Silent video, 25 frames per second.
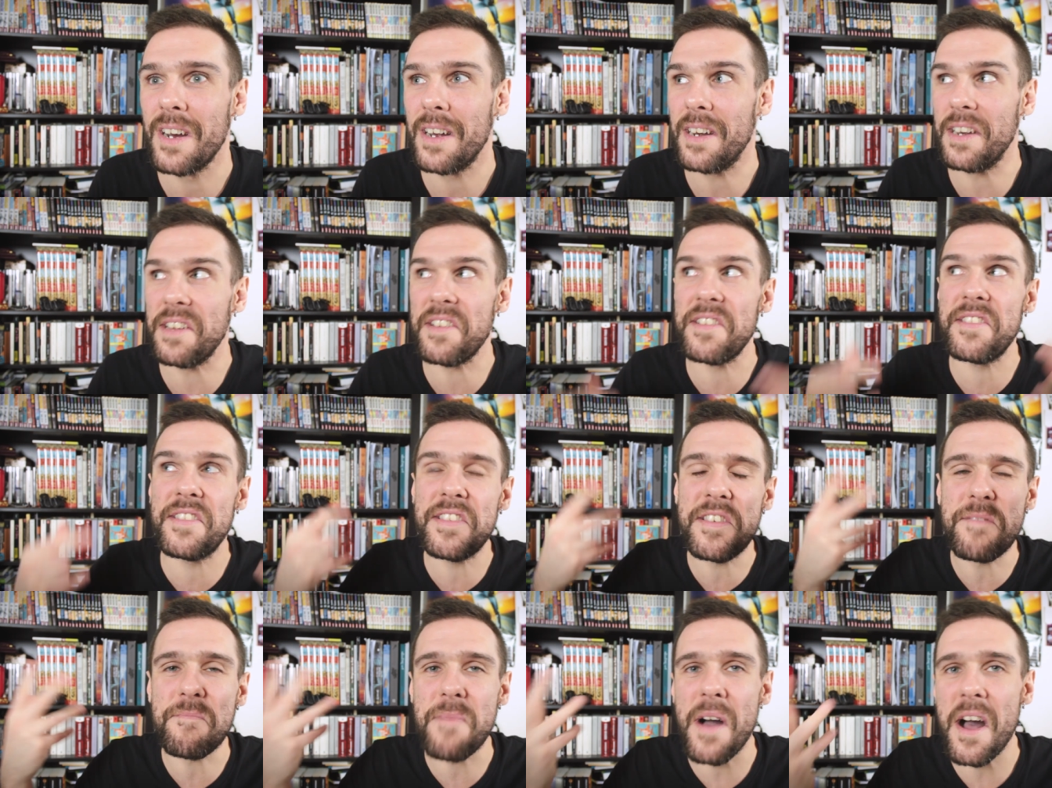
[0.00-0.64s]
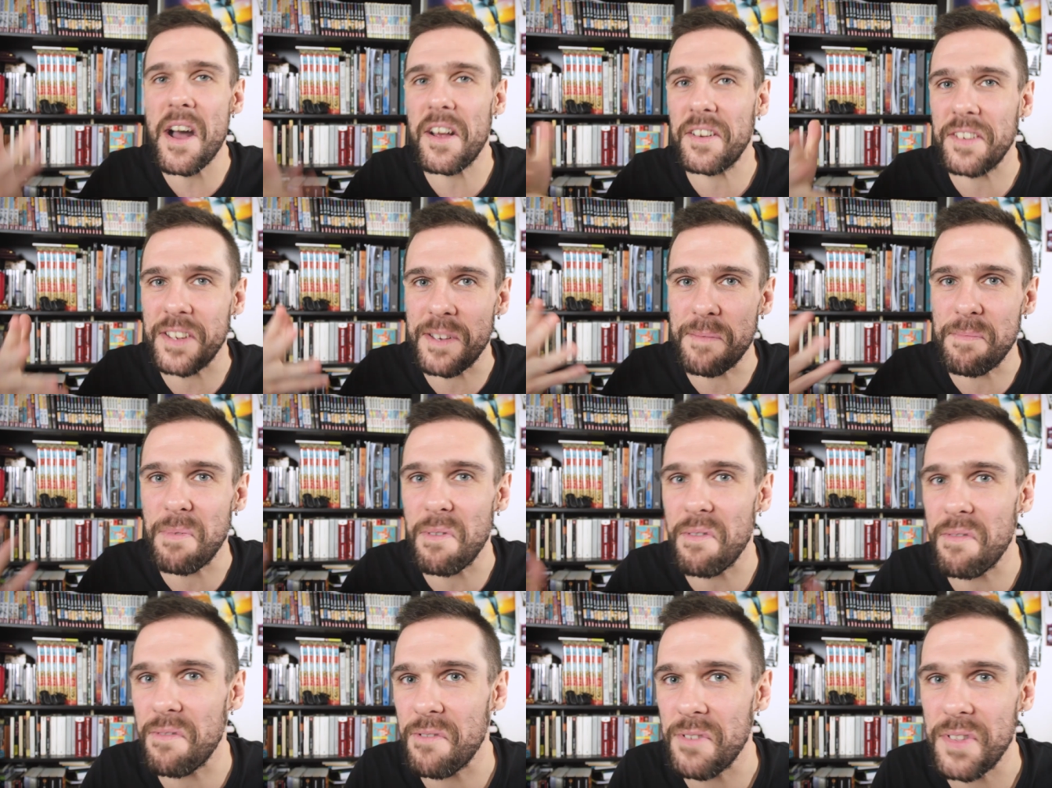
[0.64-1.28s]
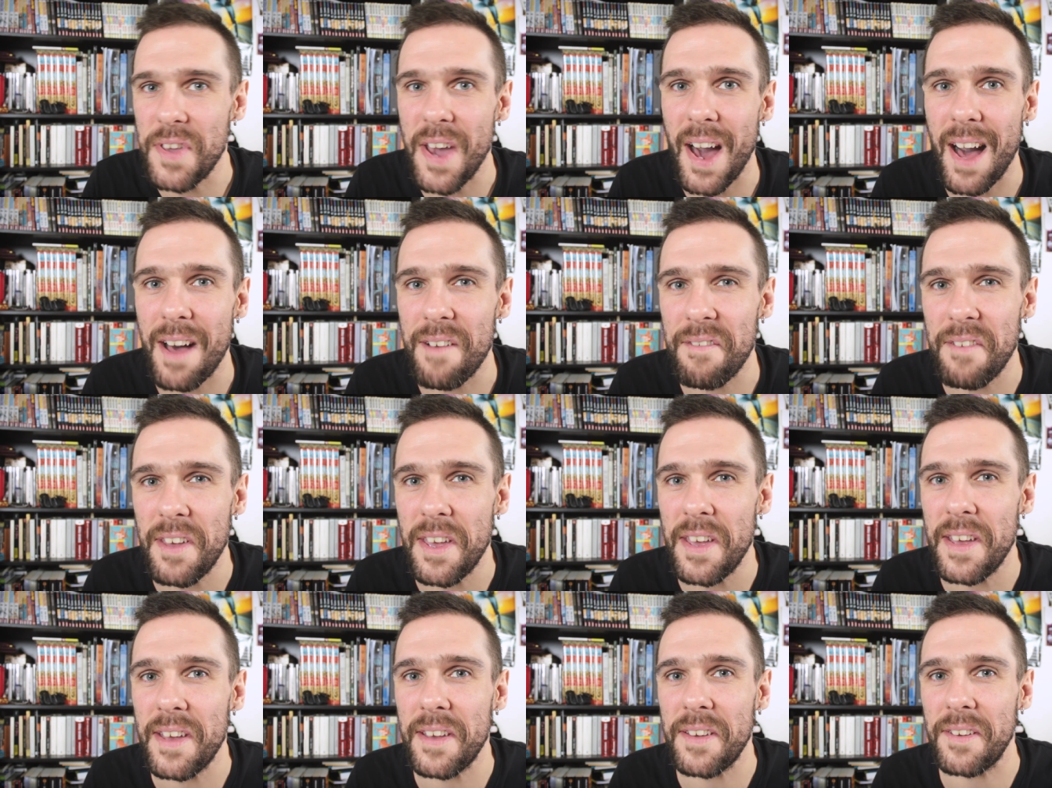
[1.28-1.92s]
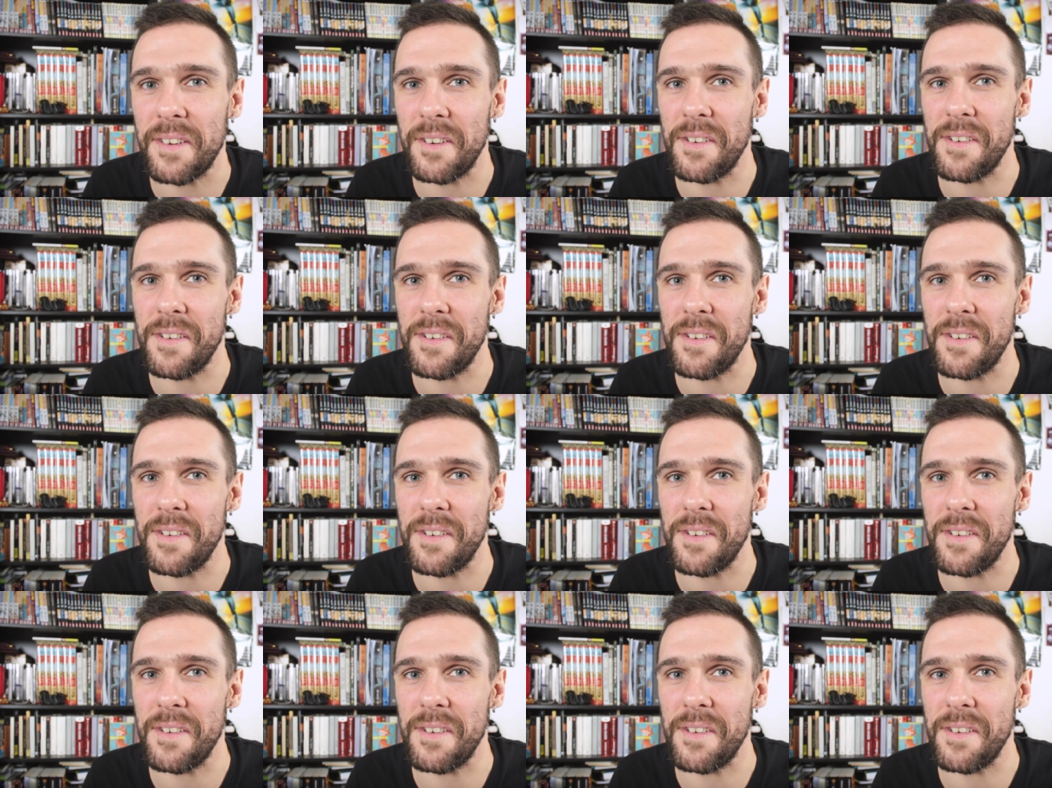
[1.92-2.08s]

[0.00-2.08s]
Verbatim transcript: les images qui peuvent venir avec.